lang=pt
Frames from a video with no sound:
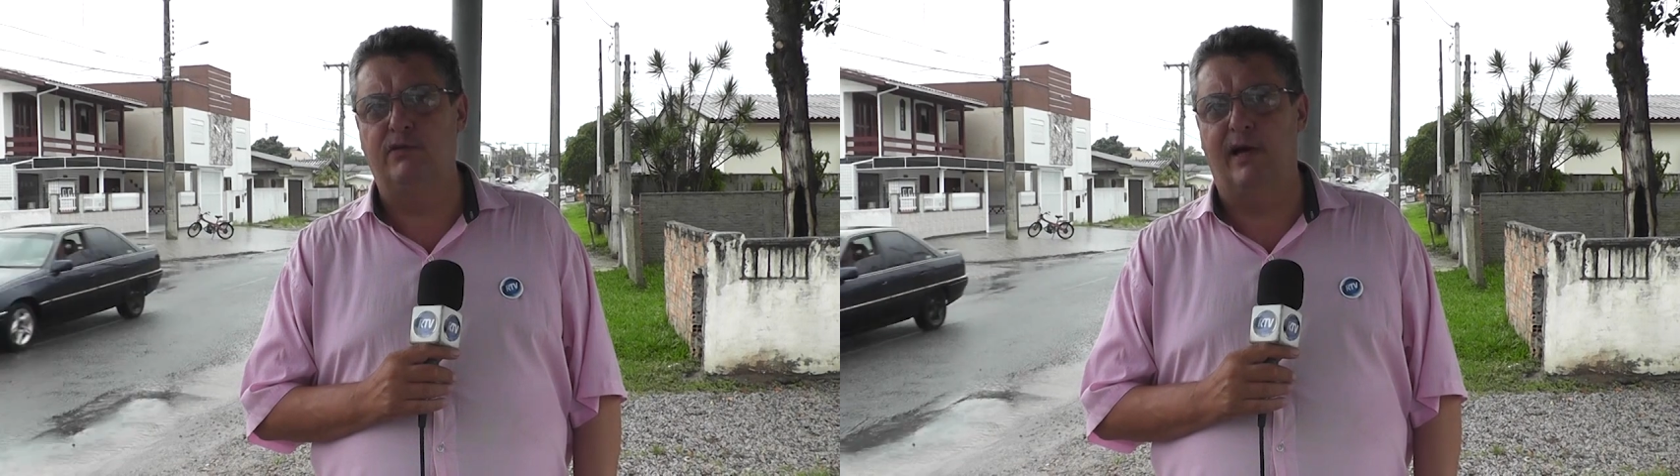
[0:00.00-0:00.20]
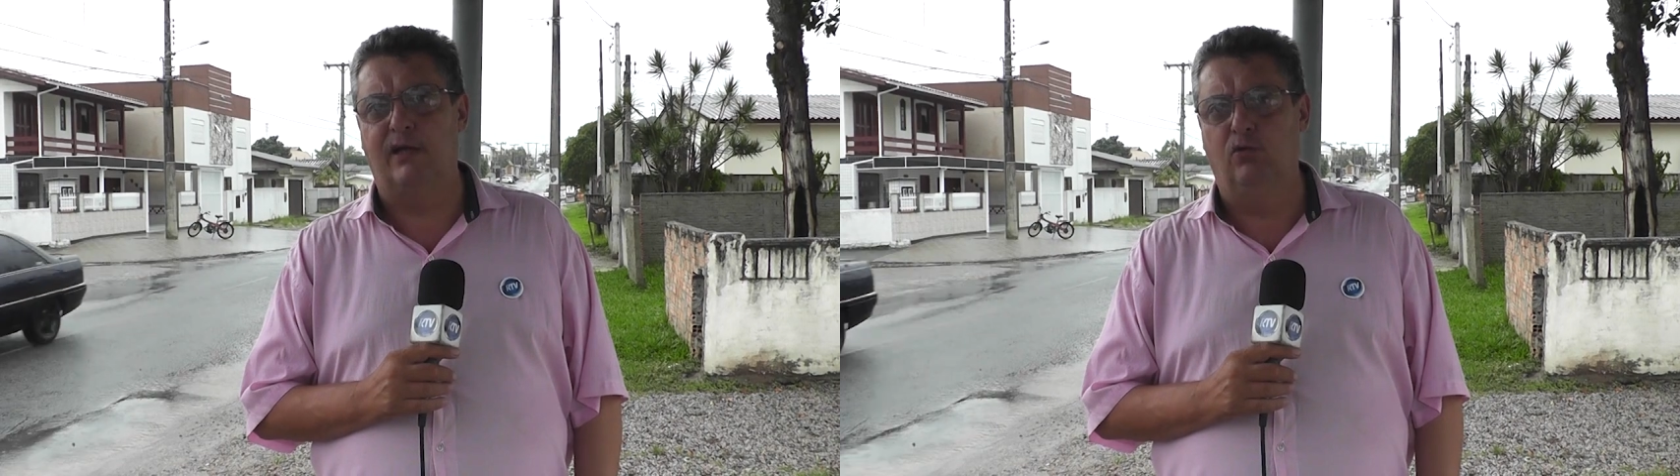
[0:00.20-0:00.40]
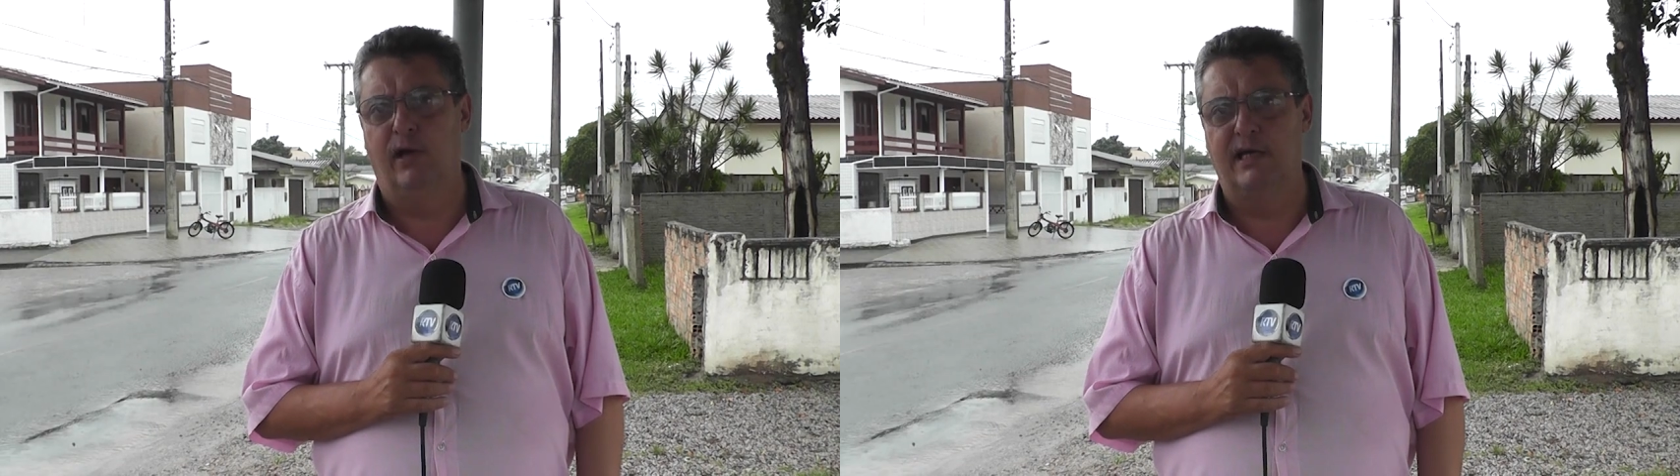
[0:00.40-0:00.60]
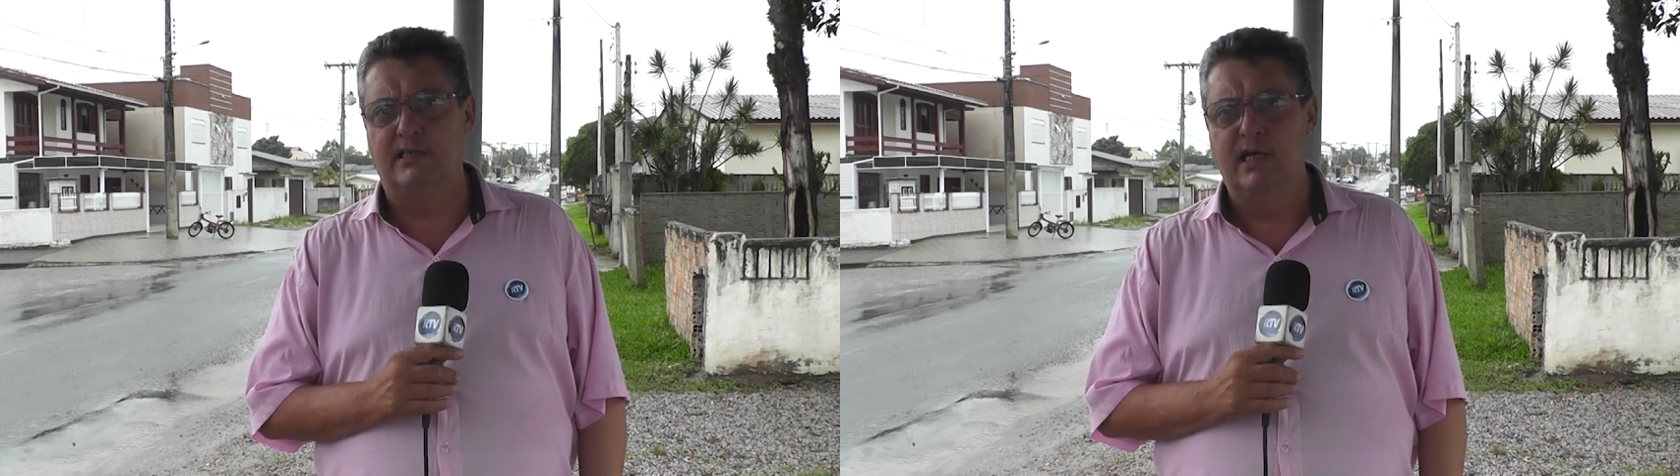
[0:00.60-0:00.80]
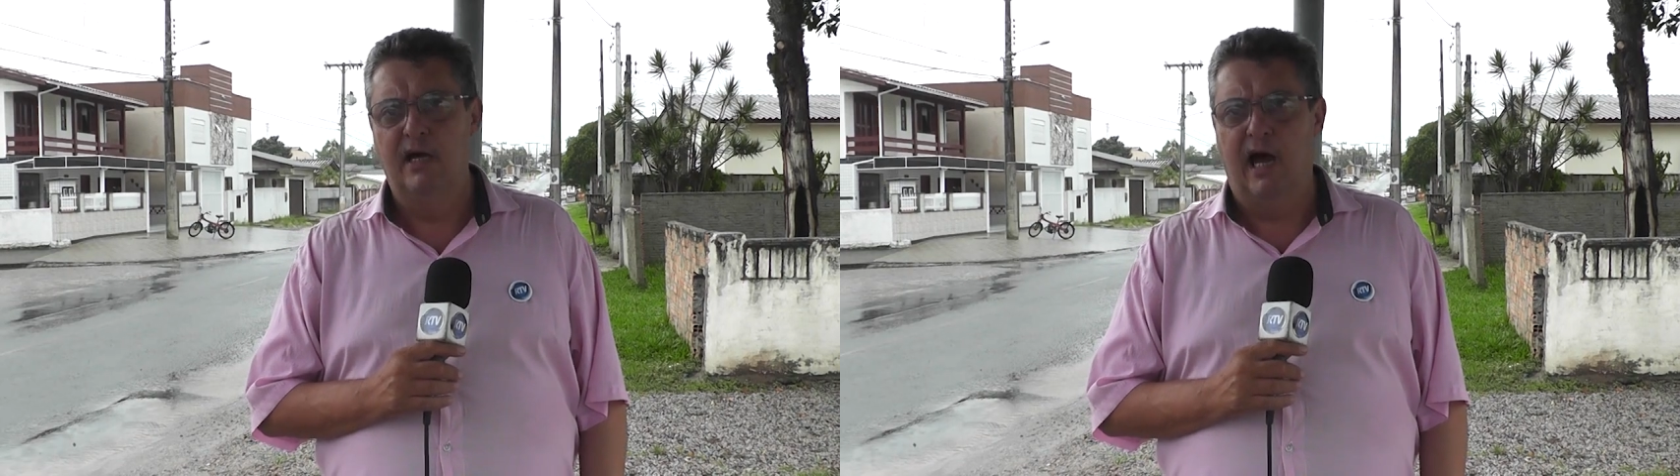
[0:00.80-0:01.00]
as
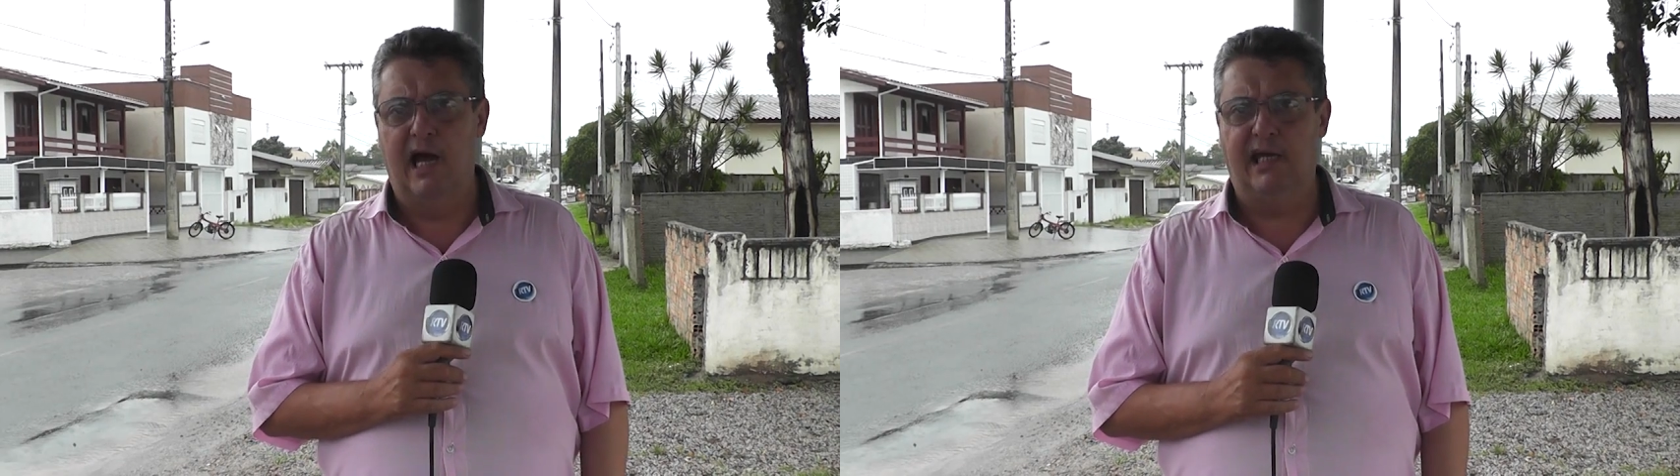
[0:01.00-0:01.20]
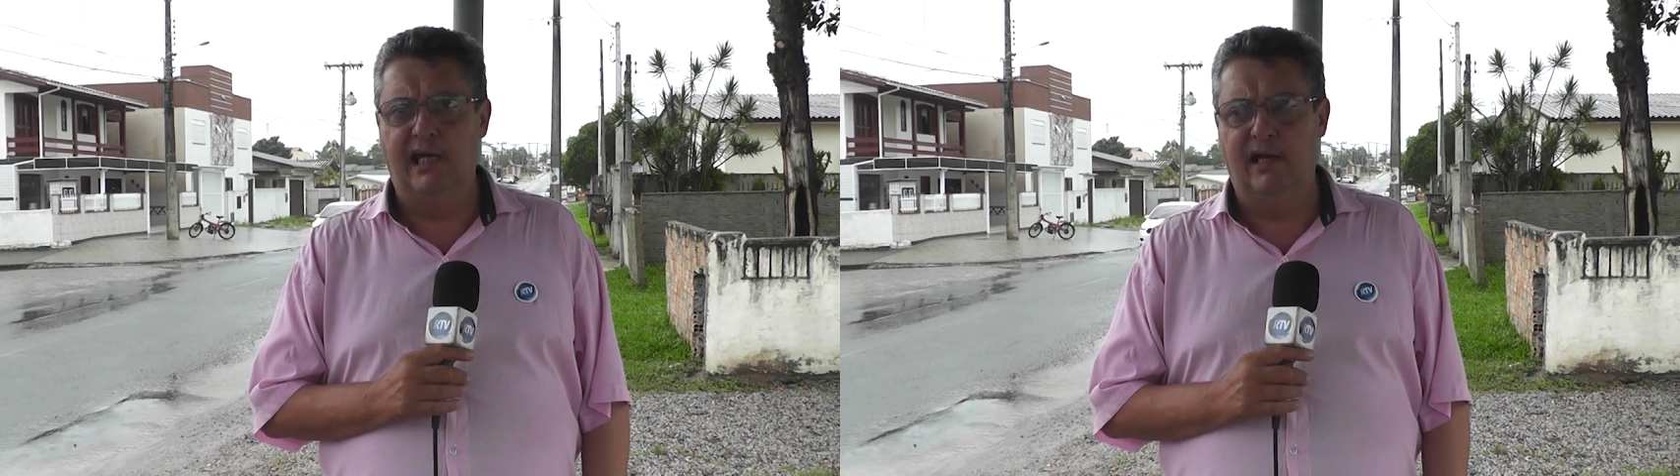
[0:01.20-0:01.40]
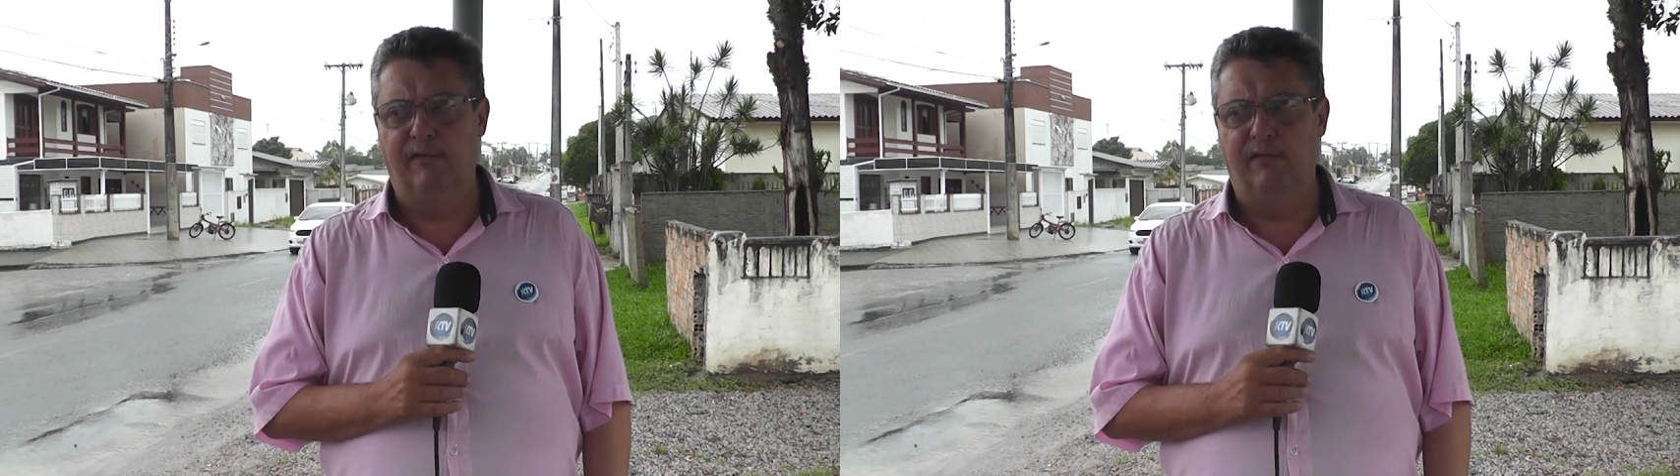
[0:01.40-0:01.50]
viaturas aqui na